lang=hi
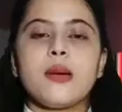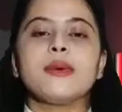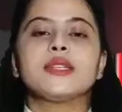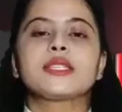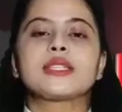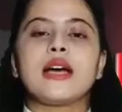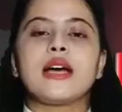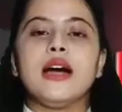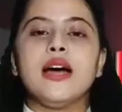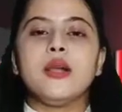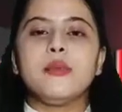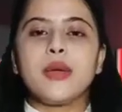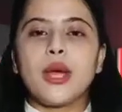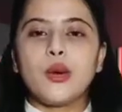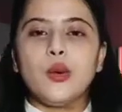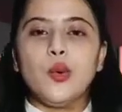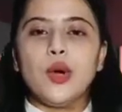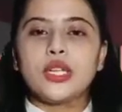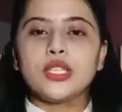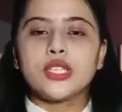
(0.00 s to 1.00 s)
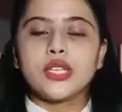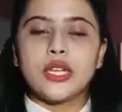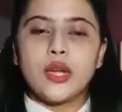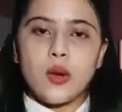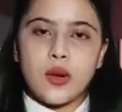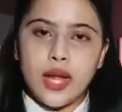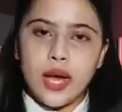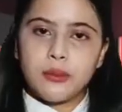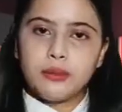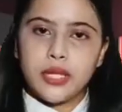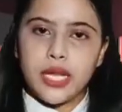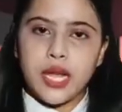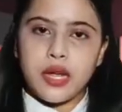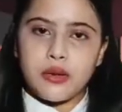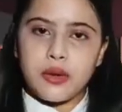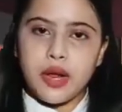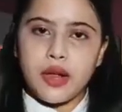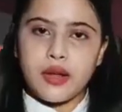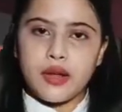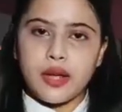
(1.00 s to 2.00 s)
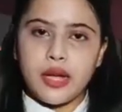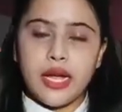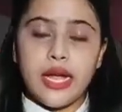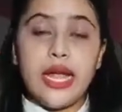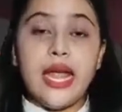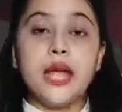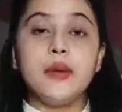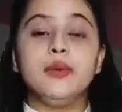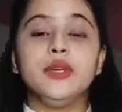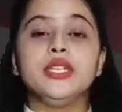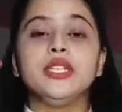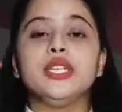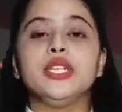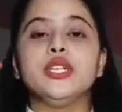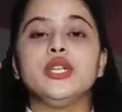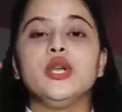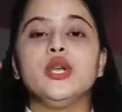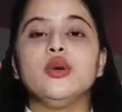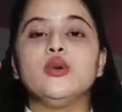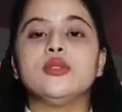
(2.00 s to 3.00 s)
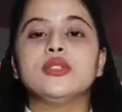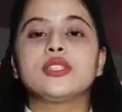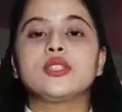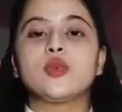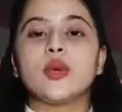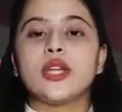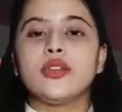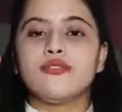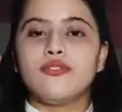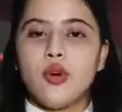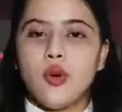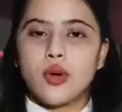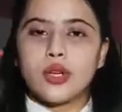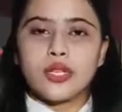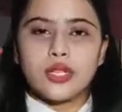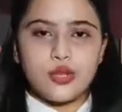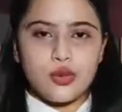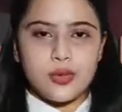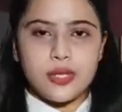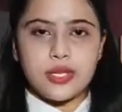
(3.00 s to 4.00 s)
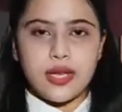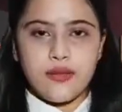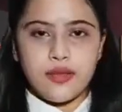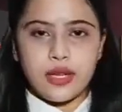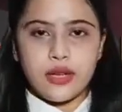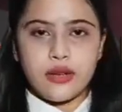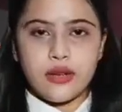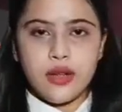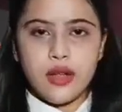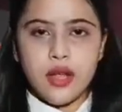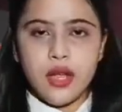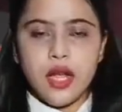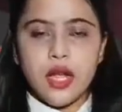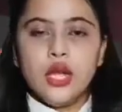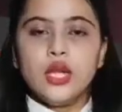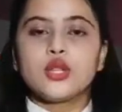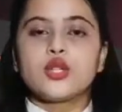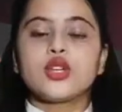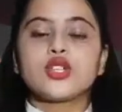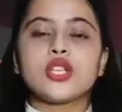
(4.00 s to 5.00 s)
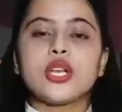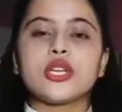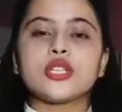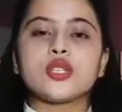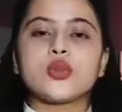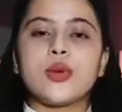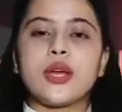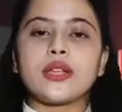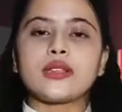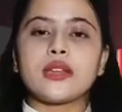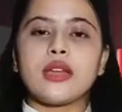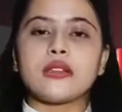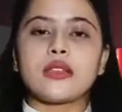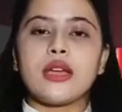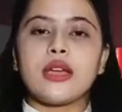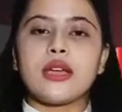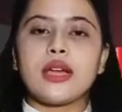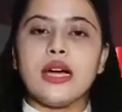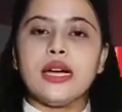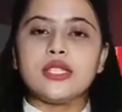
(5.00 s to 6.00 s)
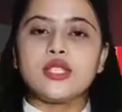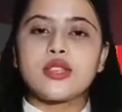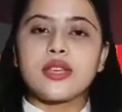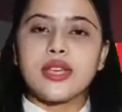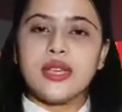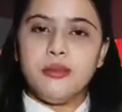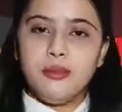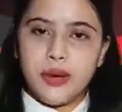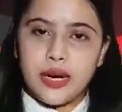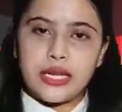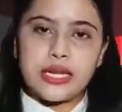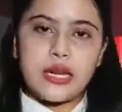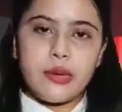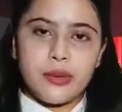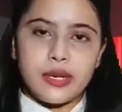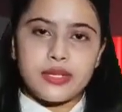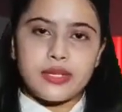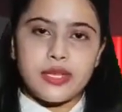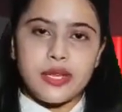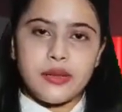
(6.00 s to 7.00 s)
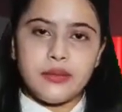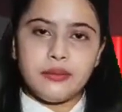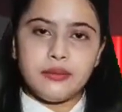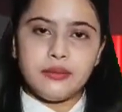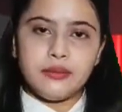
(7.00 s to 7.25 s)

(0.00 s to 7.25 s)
नमस्कार मैं हूं अंजलि और आप देख रहे हैं एबीटी न्यूज 24 फोर इंटू तो चलिए शुरुआत करते हैं आज की बड़ी खबर से